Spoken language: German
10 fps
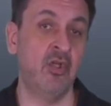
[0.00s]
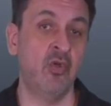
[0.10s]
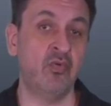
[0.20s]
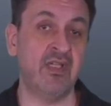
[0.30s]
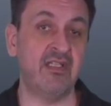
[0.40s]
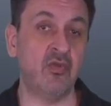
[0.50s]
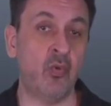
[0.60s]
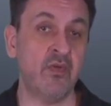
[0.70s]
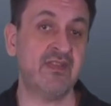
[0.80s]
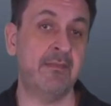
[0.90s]
und ein
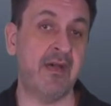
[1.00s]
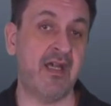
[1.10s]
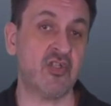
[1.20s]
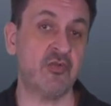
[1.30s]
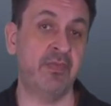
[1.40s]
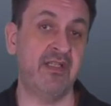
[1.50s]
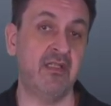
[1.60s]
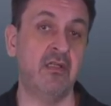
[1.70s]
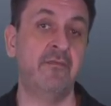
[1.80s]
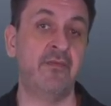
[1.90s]
großer
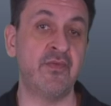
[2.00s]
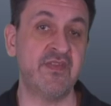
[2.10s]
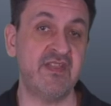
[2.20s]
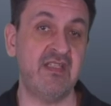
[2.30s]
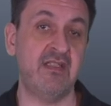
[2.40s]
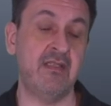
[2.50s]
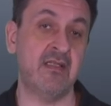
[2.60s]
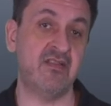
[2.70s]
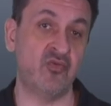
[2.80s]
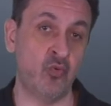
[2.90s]
Margenbringer für Sie in
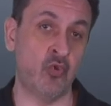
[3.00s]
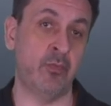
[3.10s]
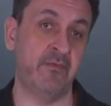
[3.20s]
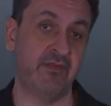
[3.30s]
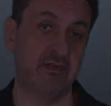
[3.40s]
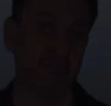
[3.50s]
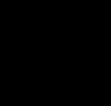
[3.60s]
der Zukunft.